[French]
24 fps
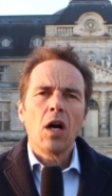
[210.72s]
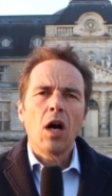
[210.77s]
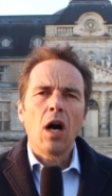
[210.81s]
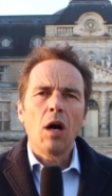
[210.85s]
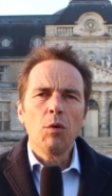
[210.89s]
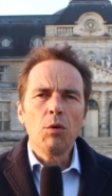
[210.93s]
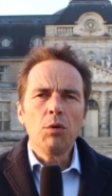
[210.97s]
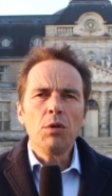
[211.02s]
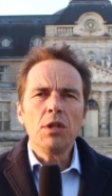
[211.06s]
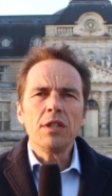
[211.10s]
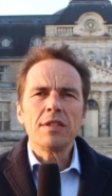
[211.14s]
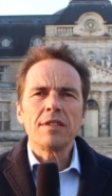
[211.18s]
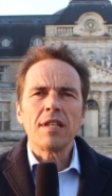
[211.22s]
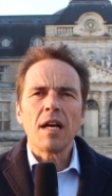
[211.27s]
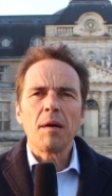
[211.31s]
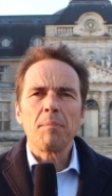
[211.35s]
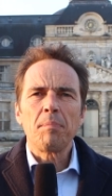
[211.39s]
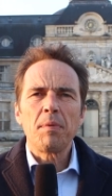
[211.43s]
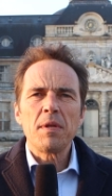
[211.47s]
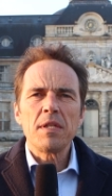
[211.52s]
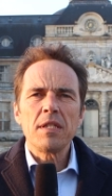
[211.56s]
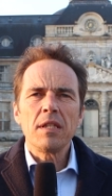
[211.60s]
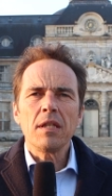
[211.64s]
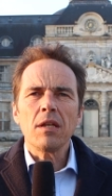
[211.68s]
Ah oui, c'est un
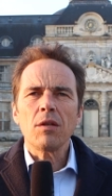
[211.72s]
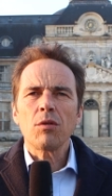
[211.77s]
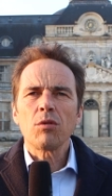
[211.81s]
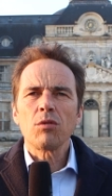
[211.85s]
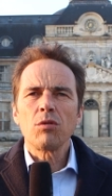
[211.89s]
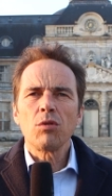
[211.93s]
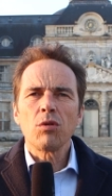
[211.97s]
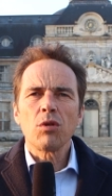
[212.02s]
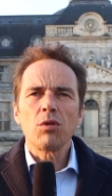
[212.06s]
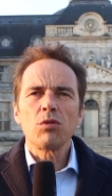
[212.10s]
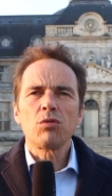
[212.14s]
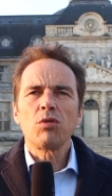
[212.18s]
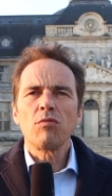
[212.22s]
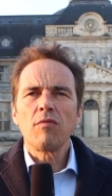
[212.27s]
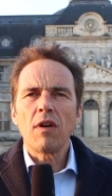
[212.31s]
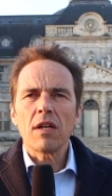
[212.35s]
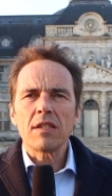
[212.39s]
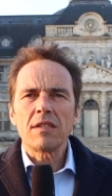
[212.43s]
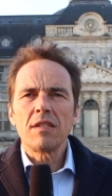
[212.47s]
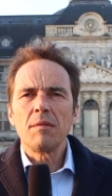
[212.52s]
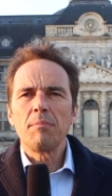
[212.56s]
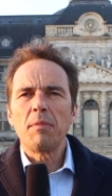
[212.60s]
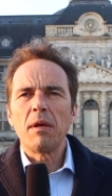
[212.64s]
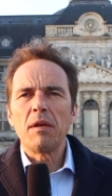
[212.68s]
plaisir que de
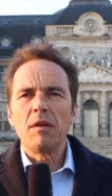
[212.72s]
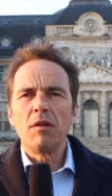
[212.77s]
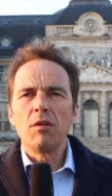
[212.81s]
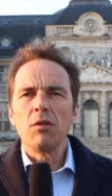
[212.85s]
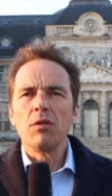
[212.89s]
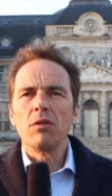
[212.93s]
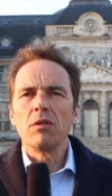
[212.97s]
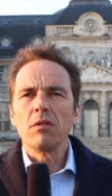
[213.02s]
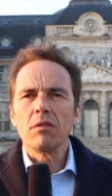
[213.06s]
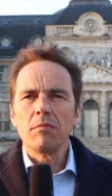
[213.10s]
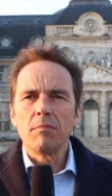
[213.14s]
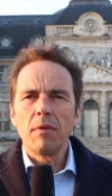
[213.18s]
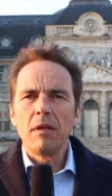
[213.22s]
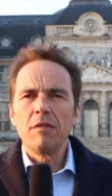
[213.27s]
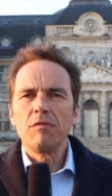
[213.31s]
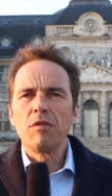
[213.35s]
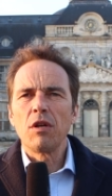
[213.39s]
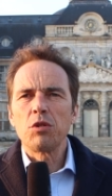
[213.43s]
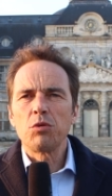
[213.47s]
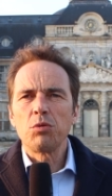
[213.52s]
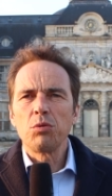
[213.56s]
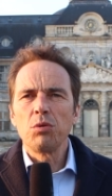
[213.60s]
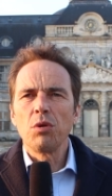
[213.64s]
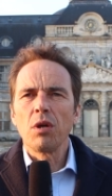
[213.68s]
recevoir ces belles, euh, belles
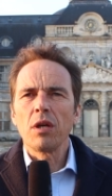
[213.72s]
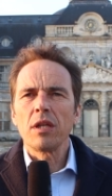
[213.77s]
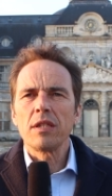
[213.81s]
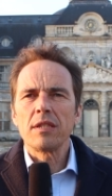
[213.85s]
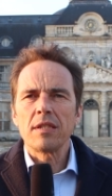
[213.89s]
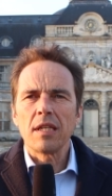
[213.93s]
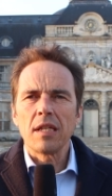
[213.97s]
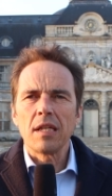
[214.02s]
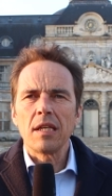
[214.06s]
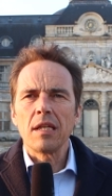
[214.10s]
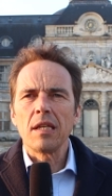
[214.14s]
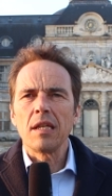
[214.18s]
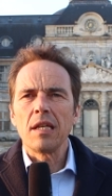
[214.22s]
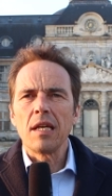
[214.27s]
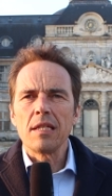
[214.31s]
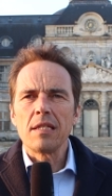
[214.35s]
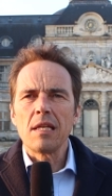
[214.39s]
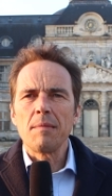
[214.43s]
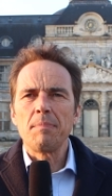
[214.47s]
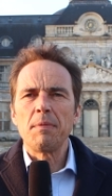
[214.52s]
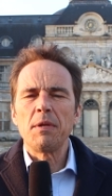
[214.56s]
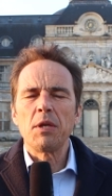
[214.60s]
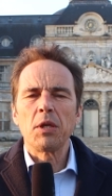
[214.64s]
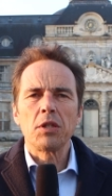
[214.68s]
voitures et ces, et
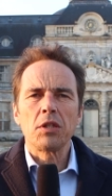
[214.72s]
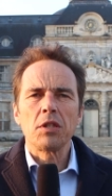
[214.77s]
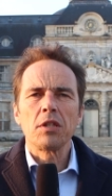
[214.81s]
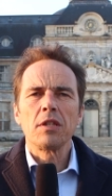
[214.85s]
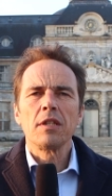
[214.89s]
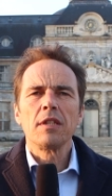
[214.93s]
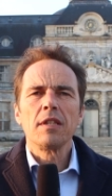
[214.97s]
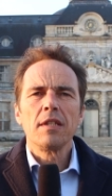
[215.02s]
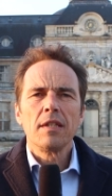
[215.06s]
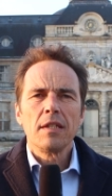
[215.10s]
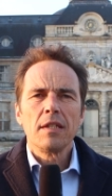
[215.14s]
ces pilotes.